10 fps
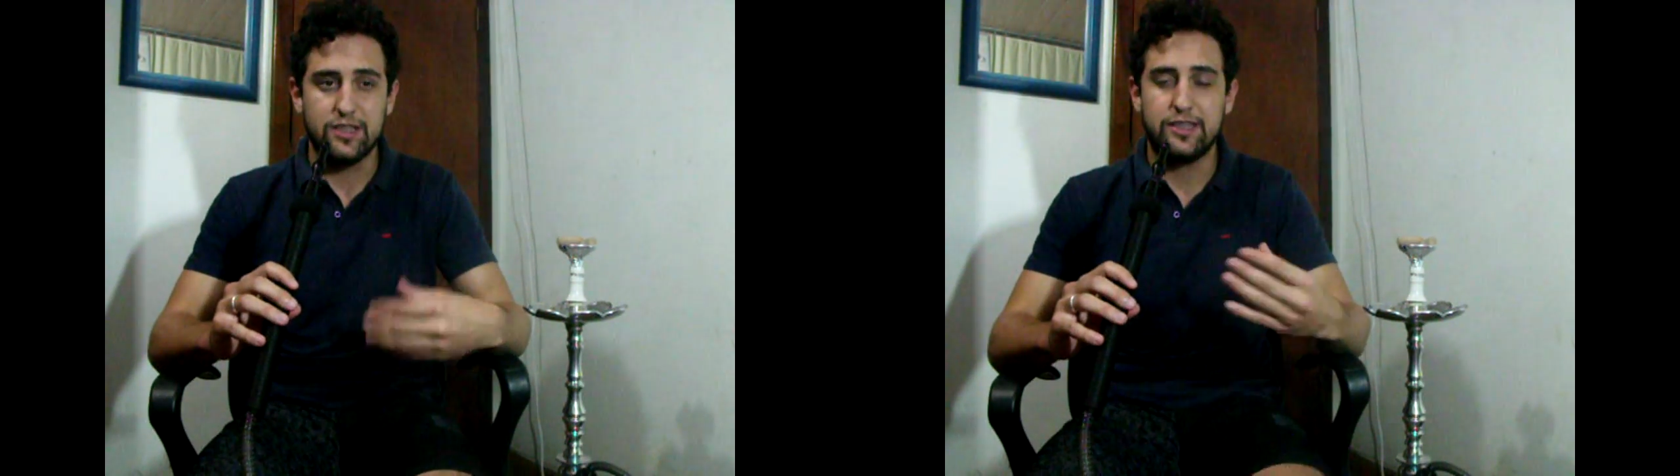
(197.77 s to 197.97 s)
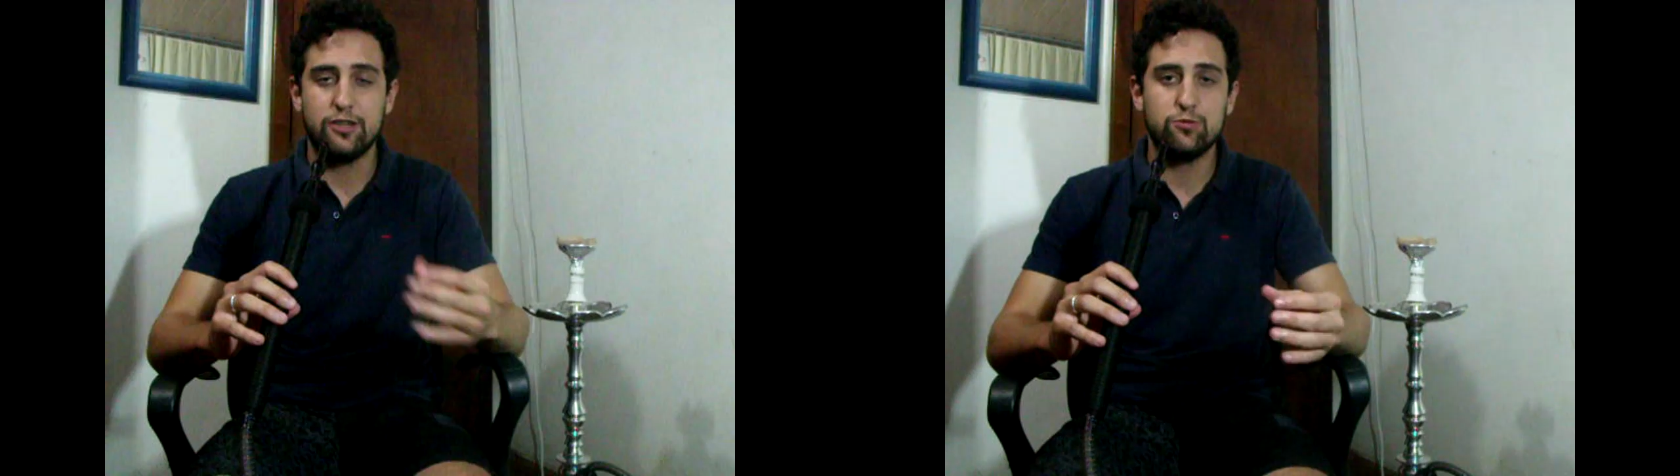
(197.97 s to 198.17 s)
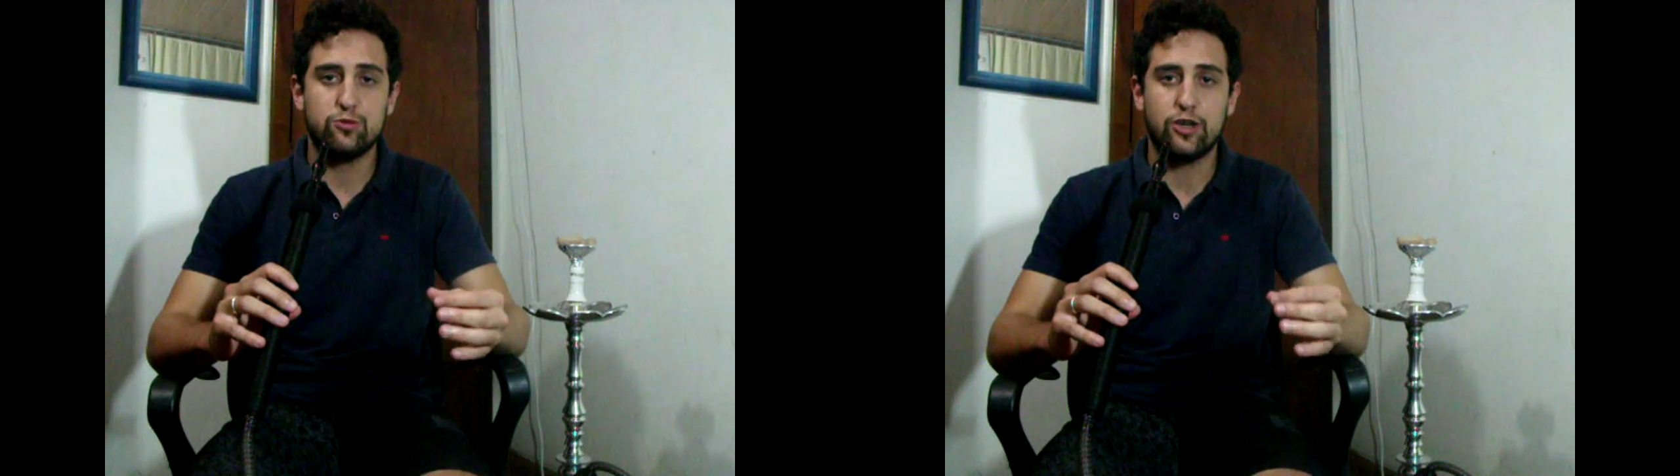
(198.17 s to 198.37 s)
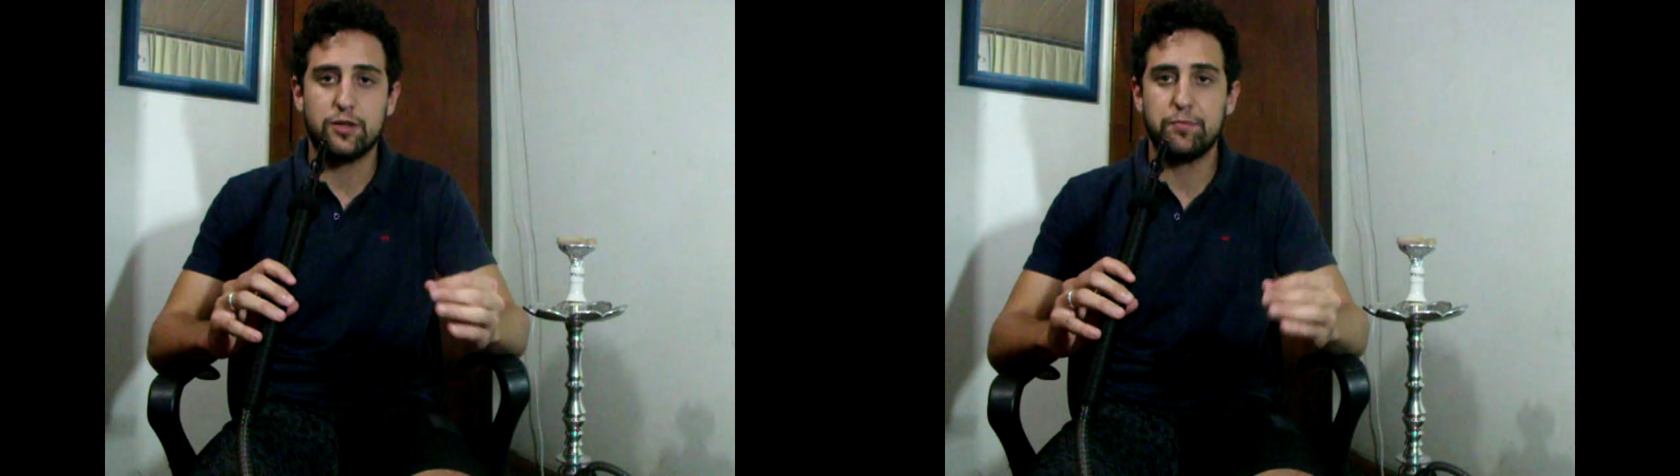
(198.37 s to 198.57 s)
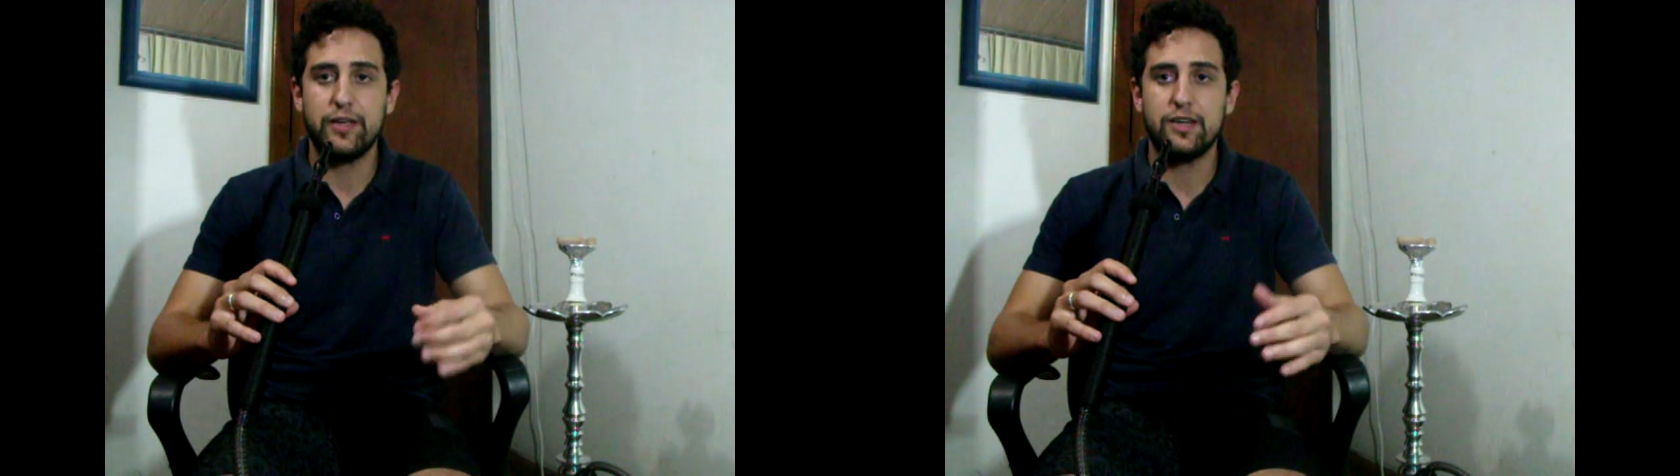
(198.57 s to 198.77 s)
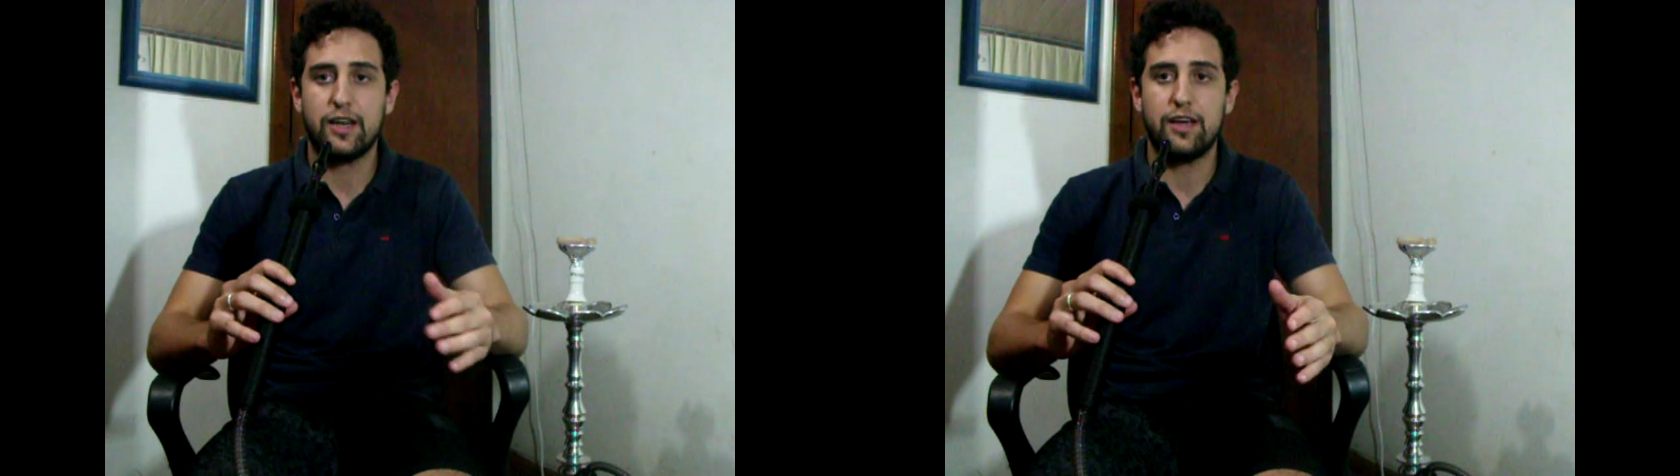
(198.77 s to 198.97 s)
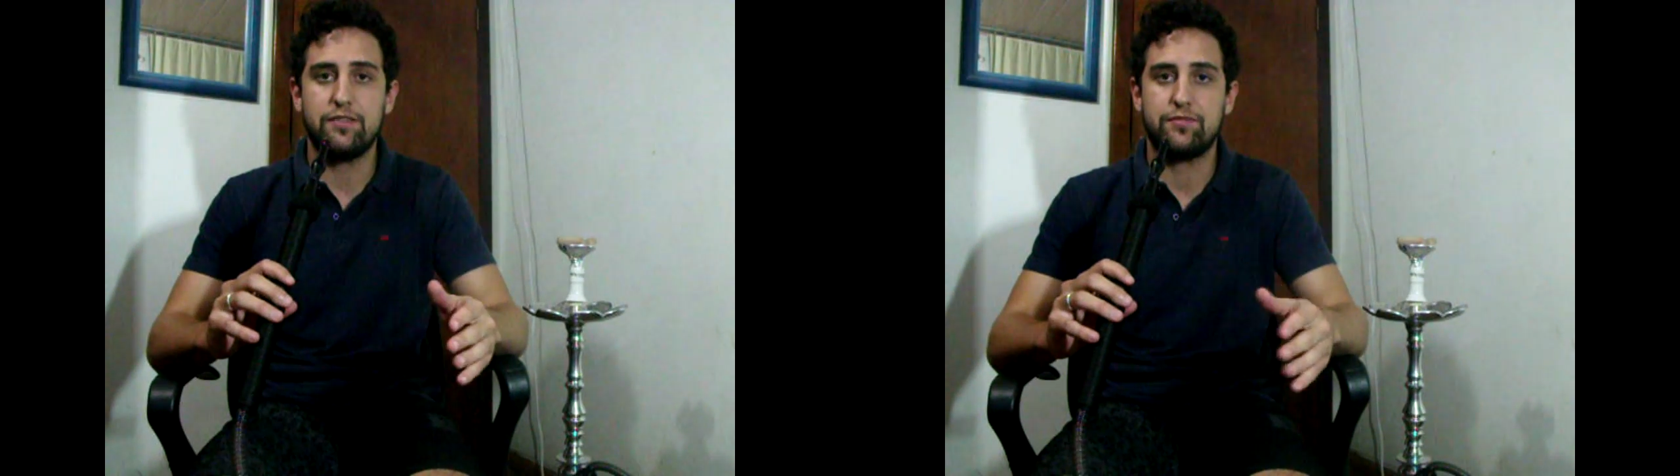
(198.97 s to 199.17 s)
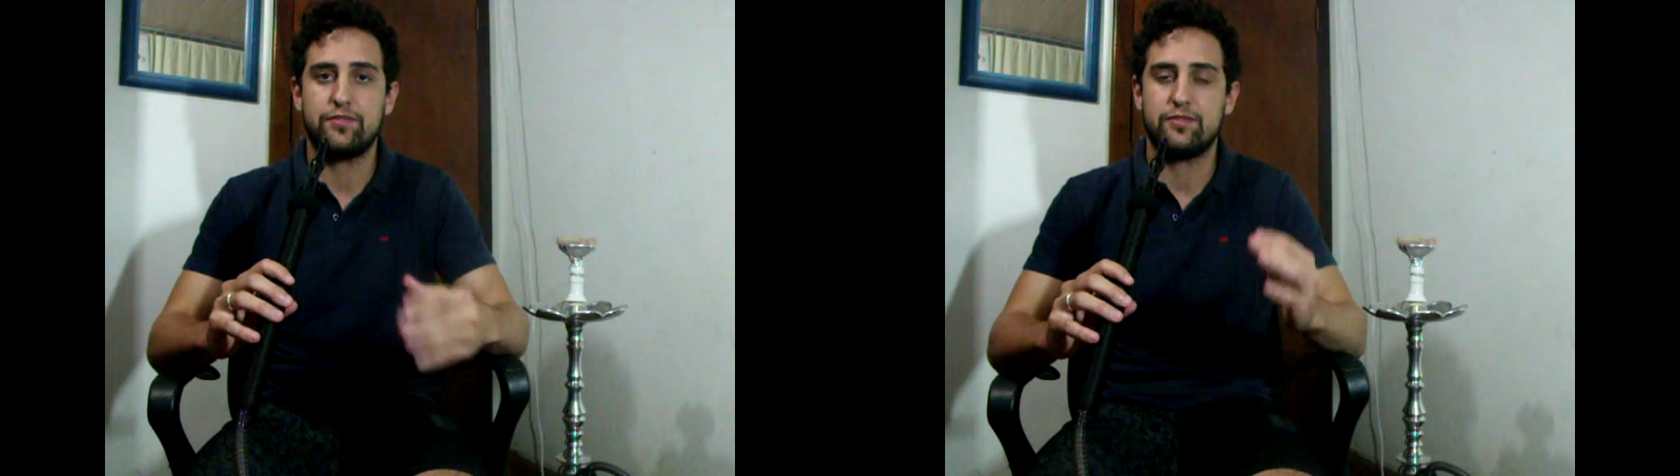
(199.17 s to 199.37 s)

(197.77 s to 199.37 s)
Tem um toque bem leve